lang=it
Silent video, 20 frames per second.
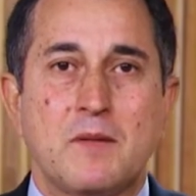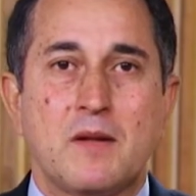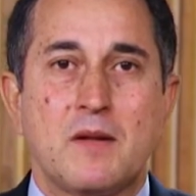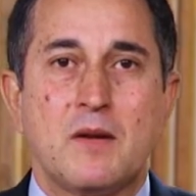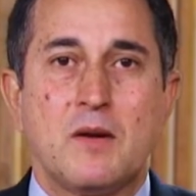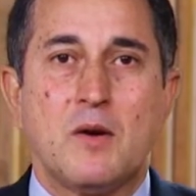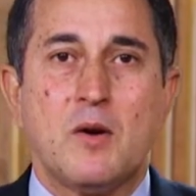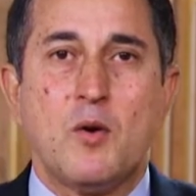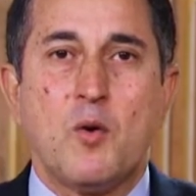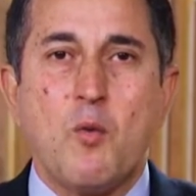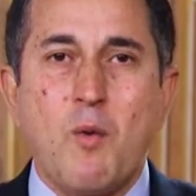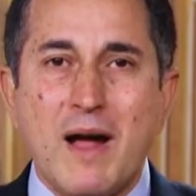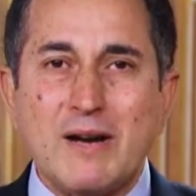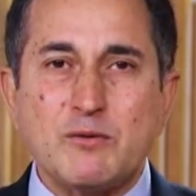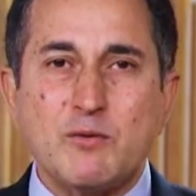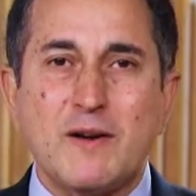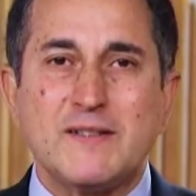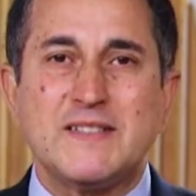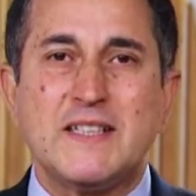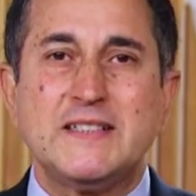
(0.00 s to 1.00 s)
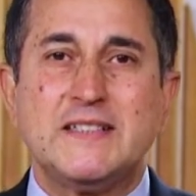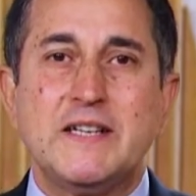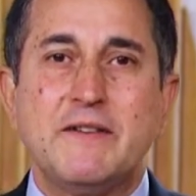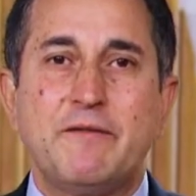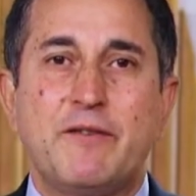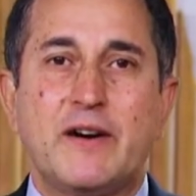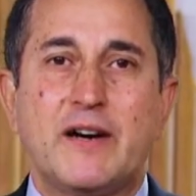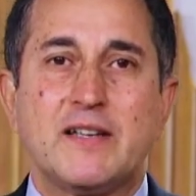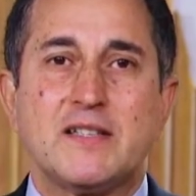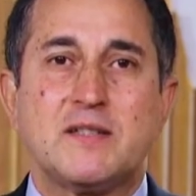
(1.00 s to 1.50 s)
Gesù. Come ho
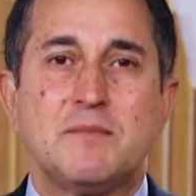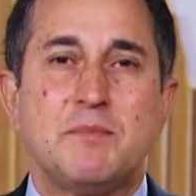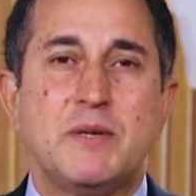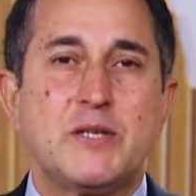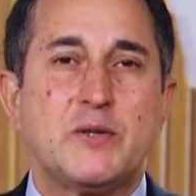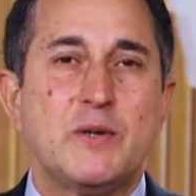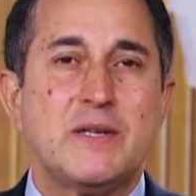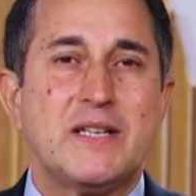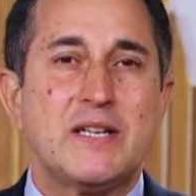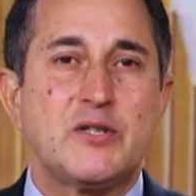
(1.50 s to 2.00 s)
detto, egli aveva